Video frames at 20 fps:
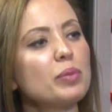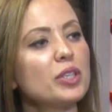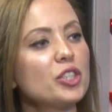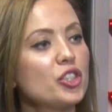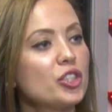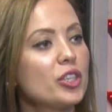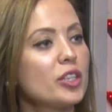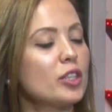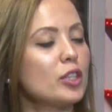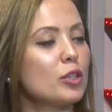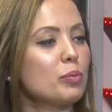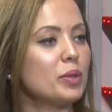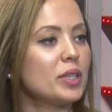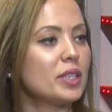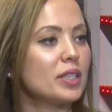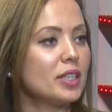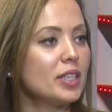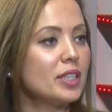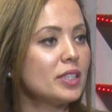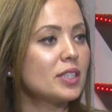başarılı bir
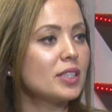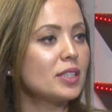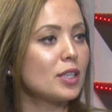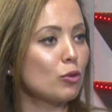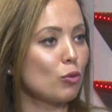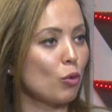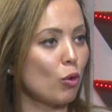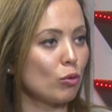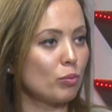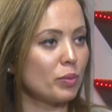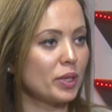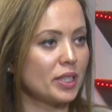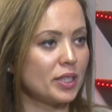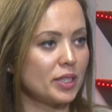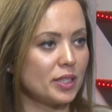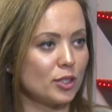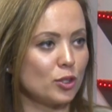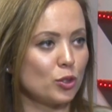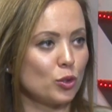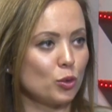insan olmak
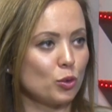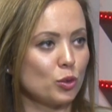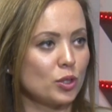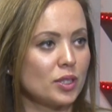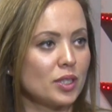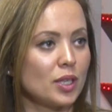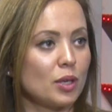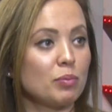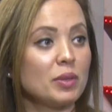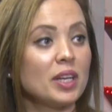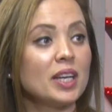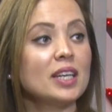istiyorsam